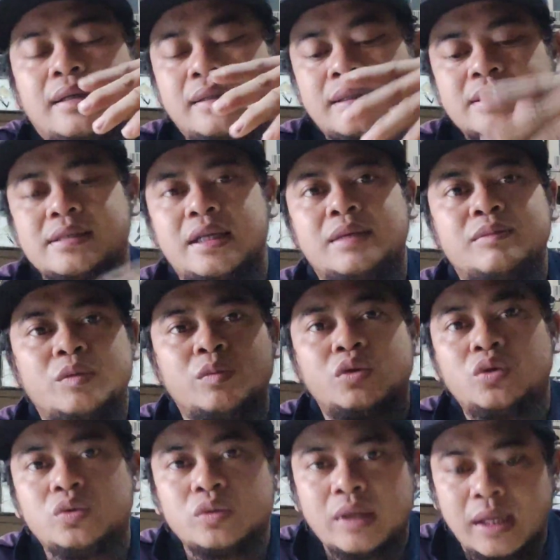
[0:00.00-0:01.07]
Kita saling
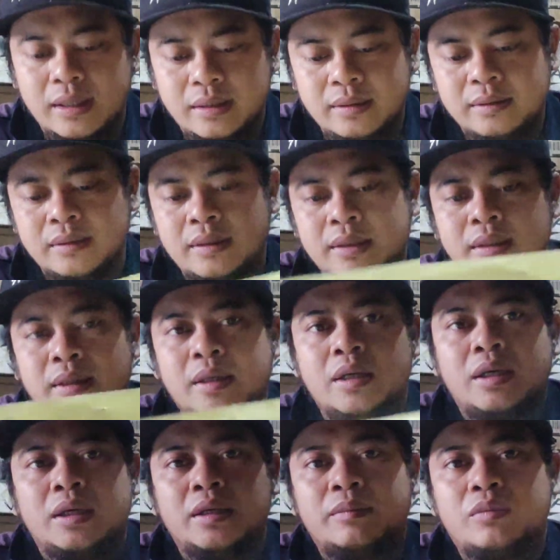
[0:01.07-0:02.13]
membutuhkan.
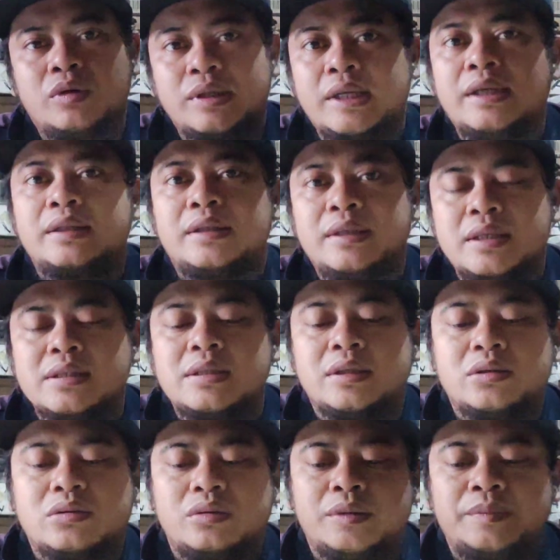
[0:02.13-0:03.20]
Pokoknya intinya sih
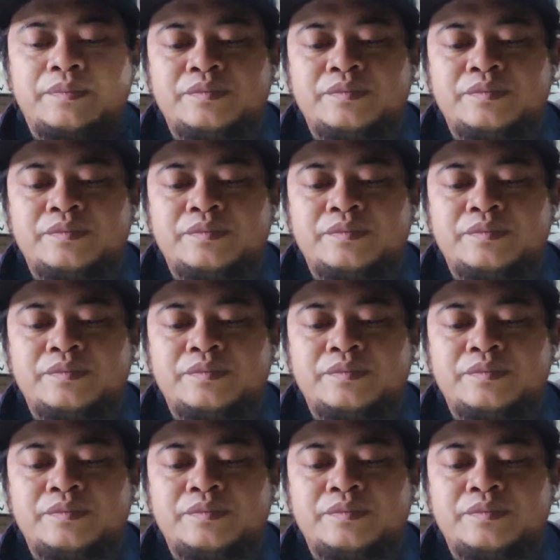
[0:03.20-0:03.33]
itu.